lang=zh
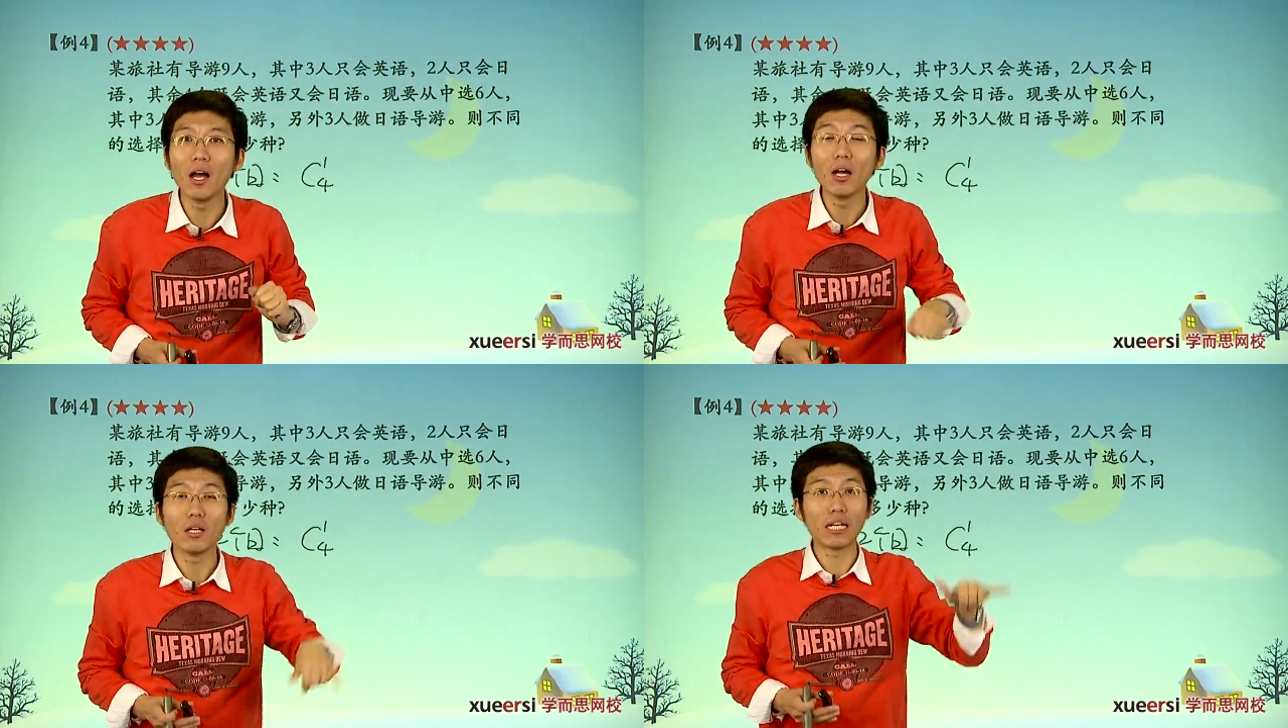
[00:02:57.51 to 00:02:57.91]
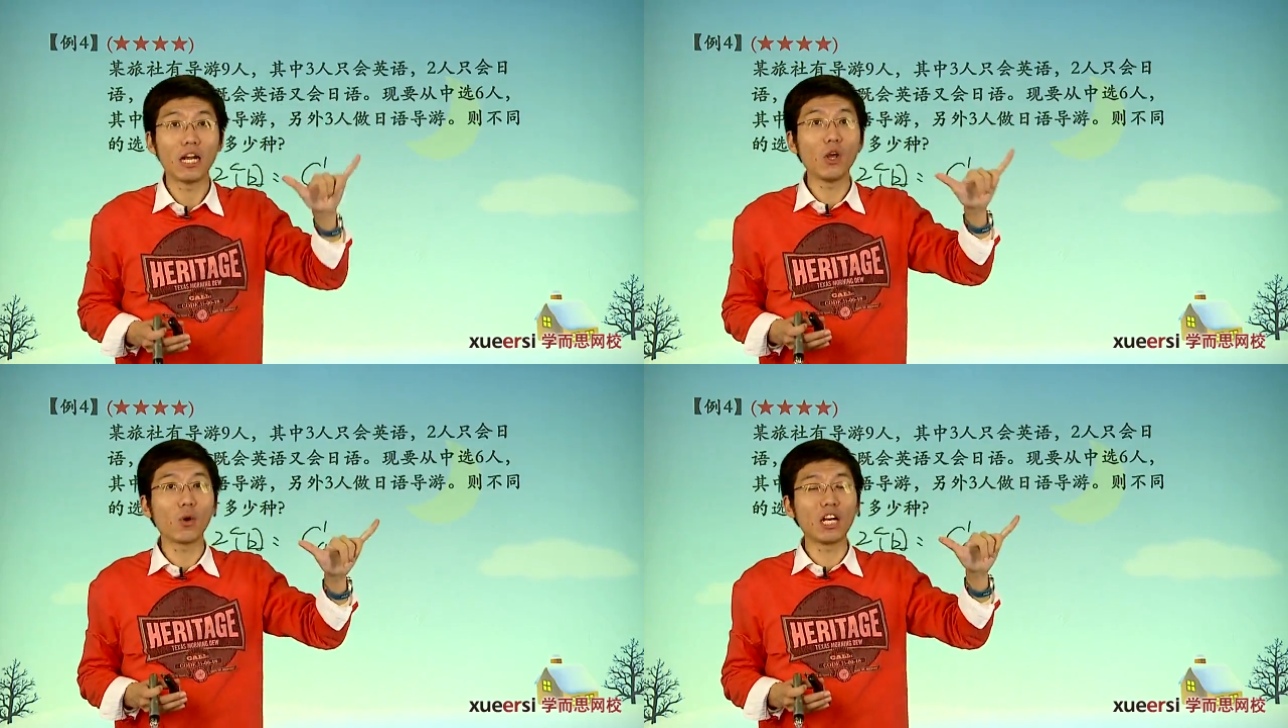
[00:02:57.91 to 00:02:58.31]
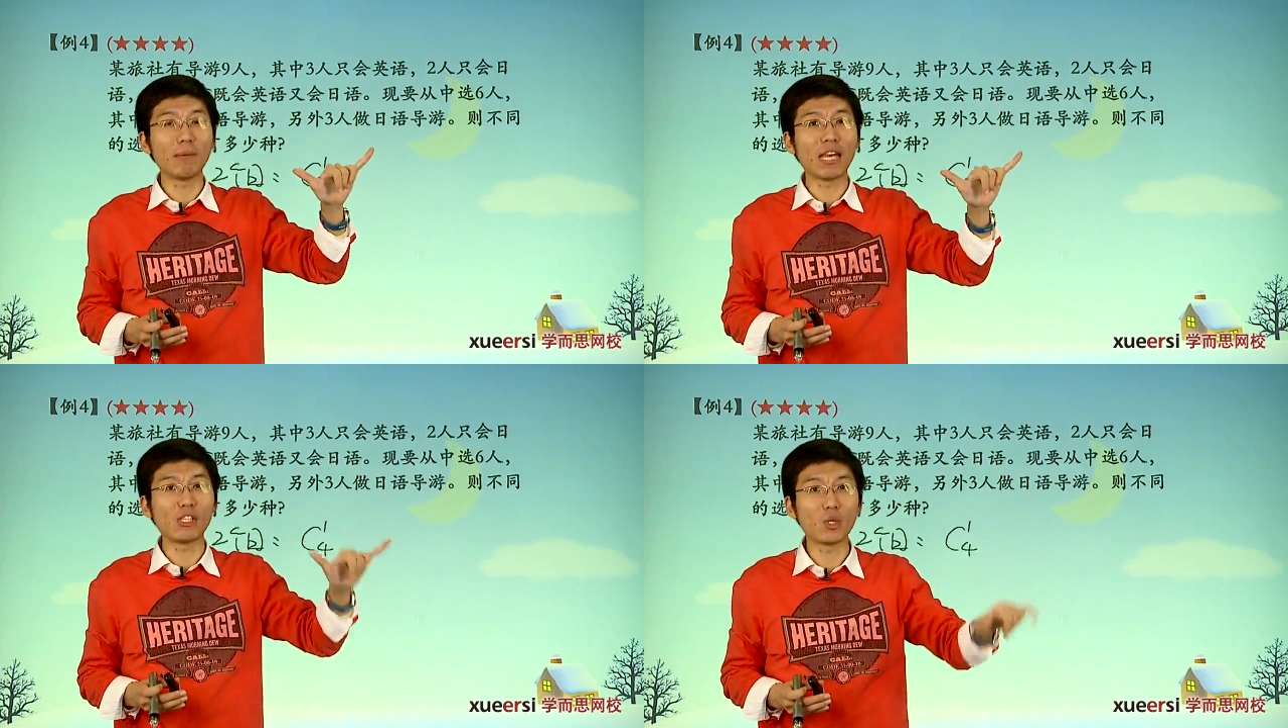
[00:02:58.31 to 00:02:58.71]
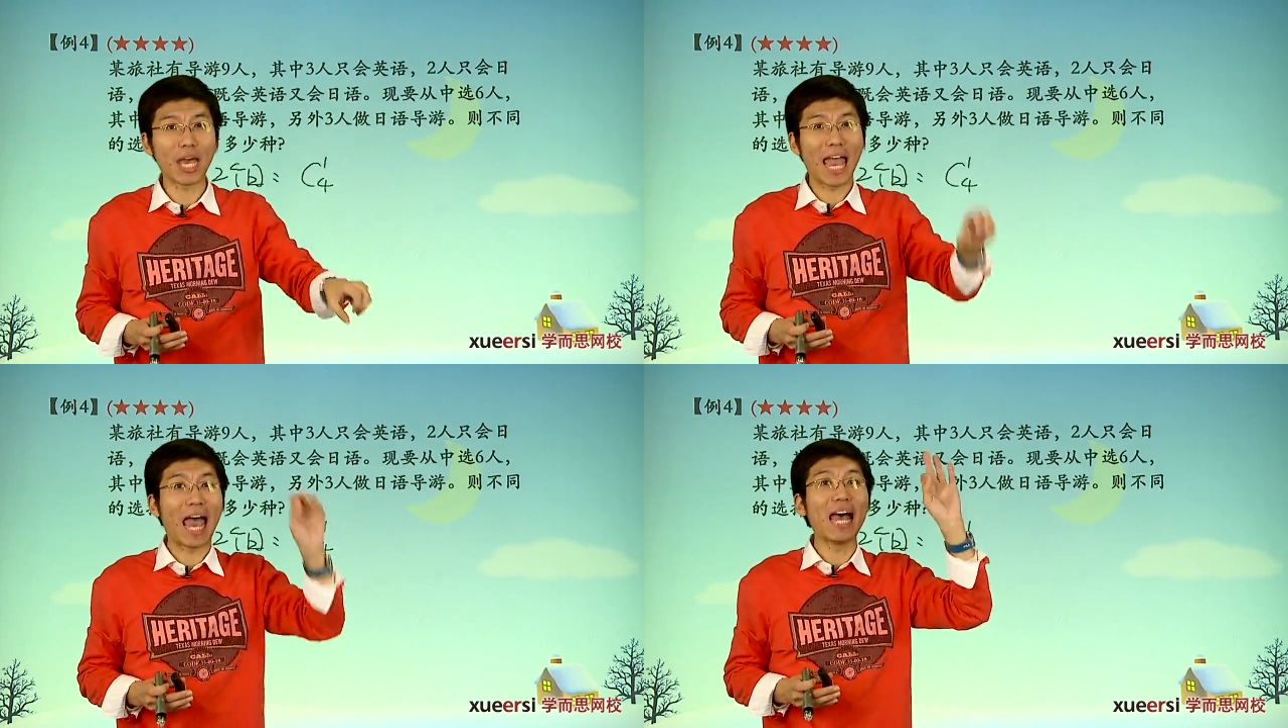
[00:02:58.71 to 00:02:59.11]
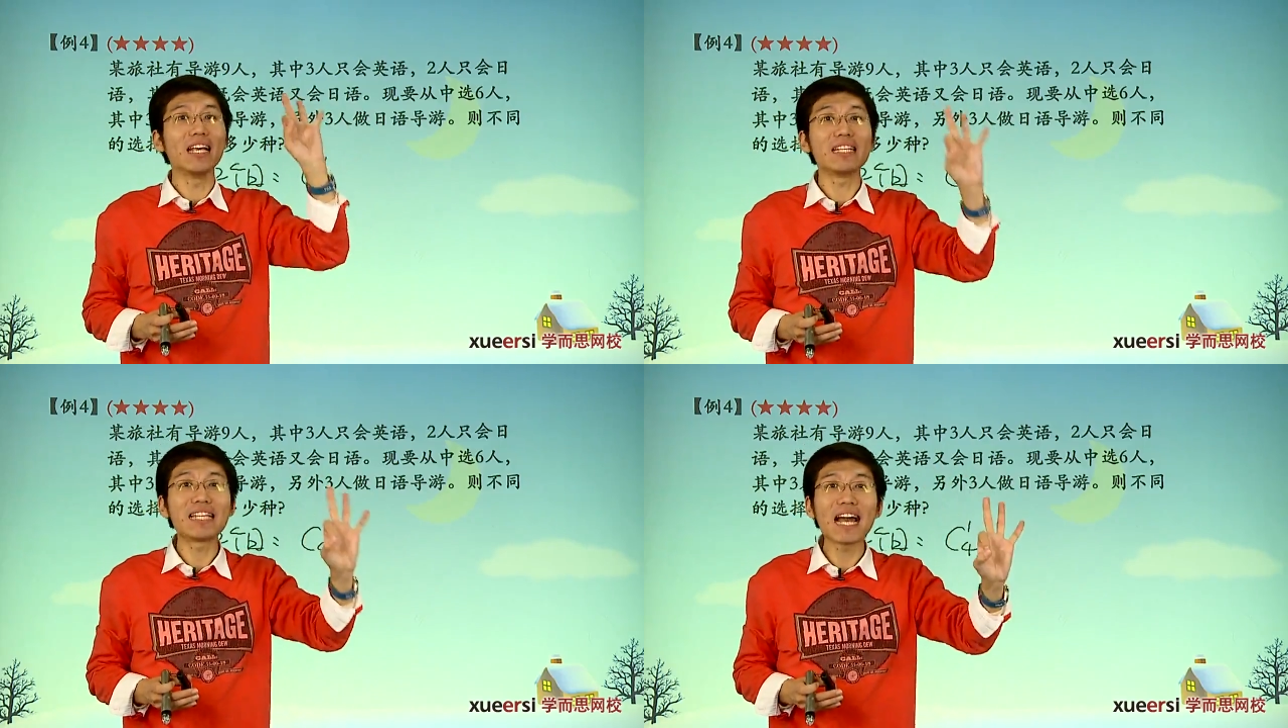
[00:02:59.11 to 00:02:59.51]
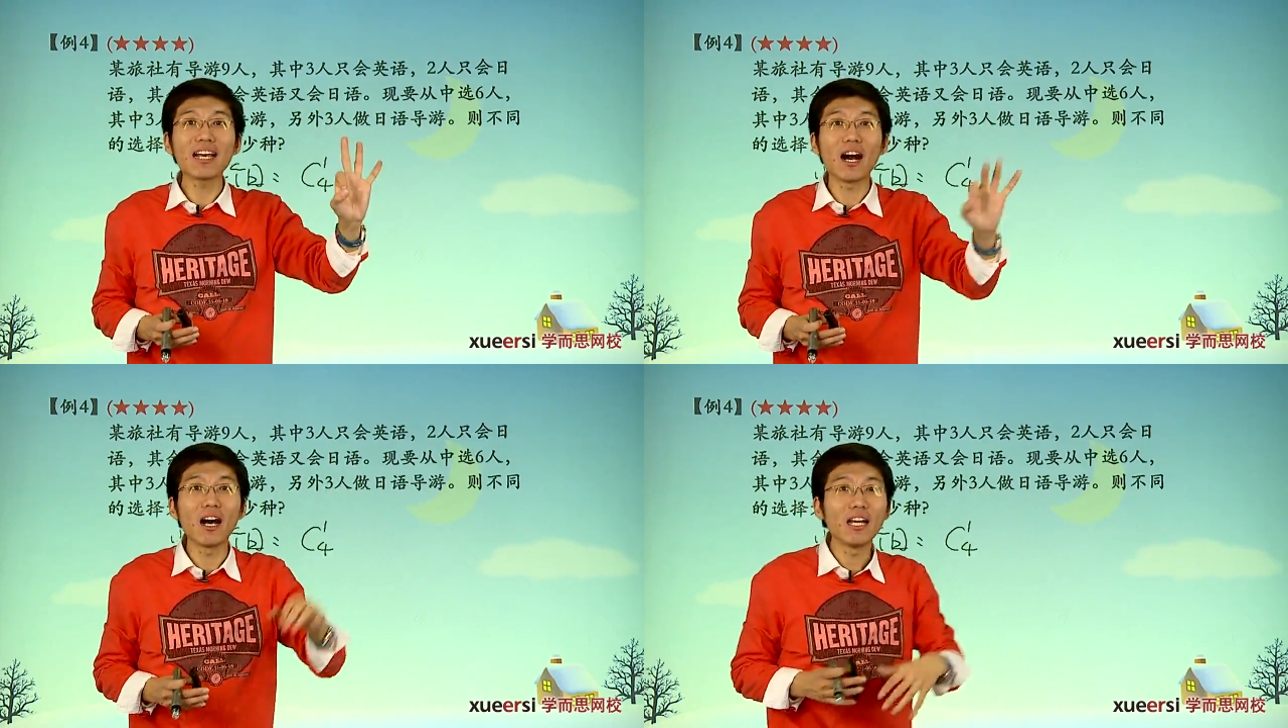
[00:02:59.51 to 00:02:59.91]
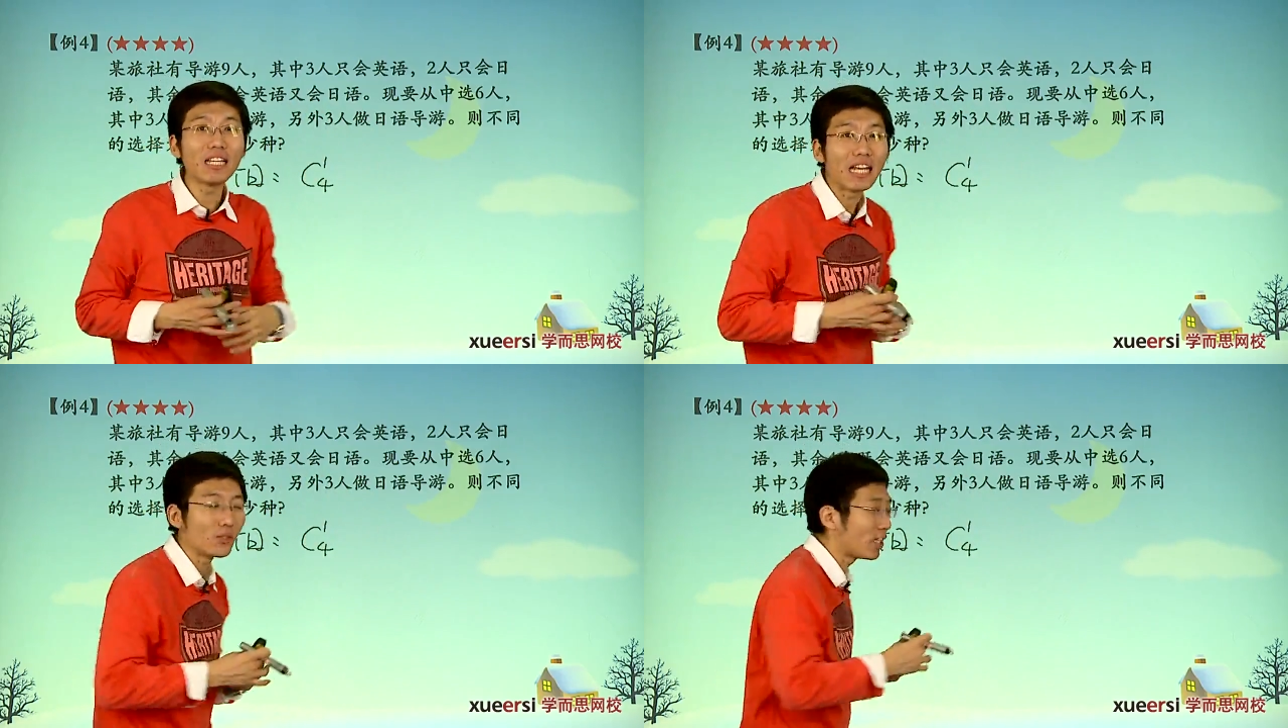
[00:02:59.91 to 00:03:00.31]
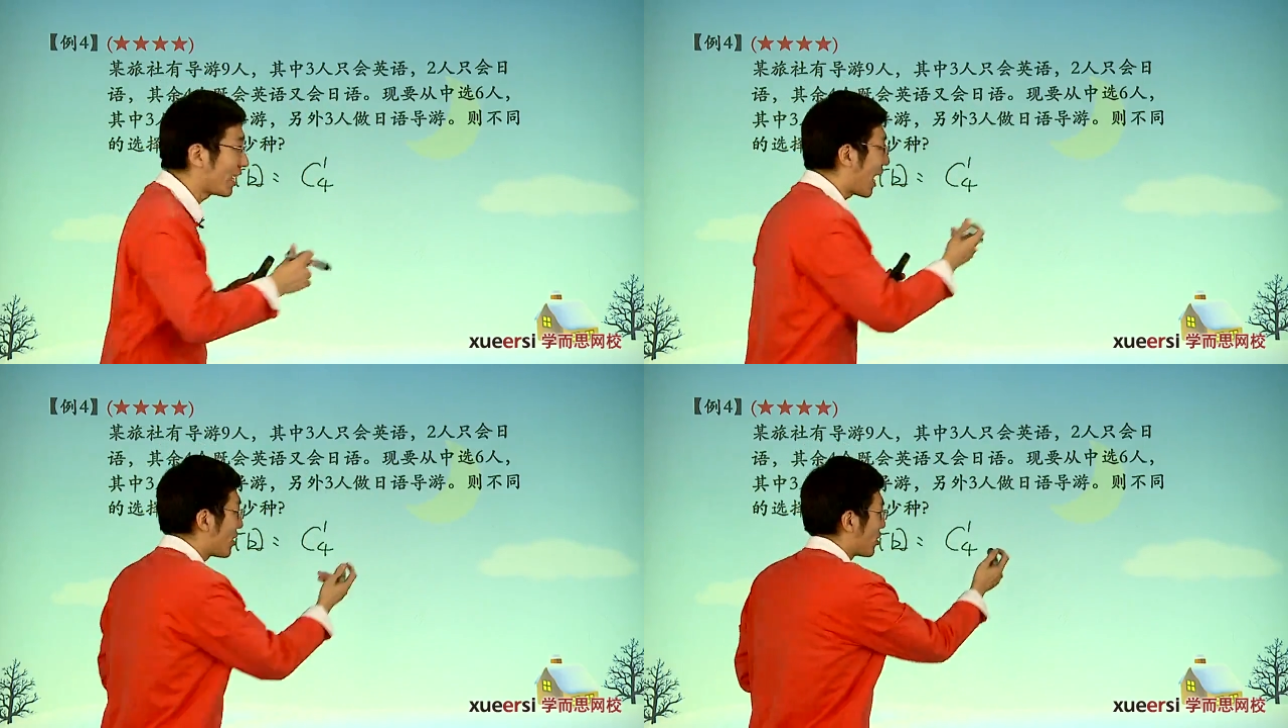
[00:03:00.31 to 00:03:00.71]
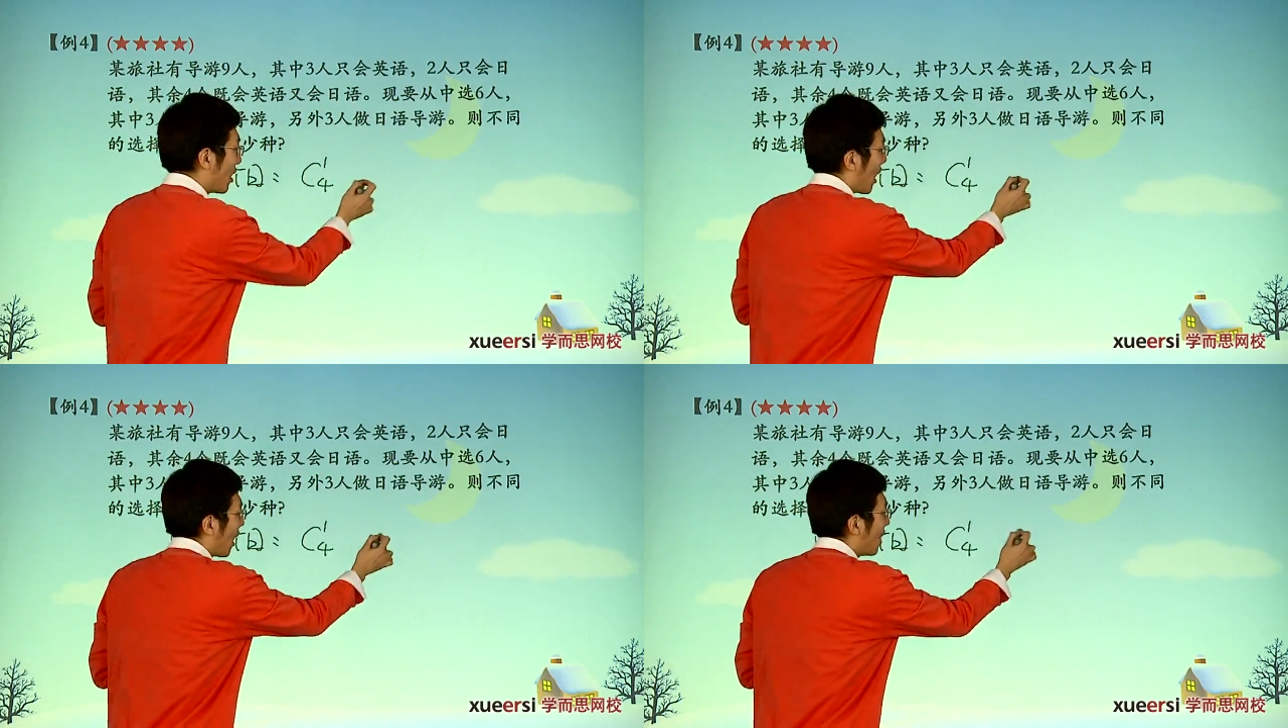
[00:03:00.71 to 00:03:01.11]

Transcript: 嗯，那六个里面选三个，那就应该是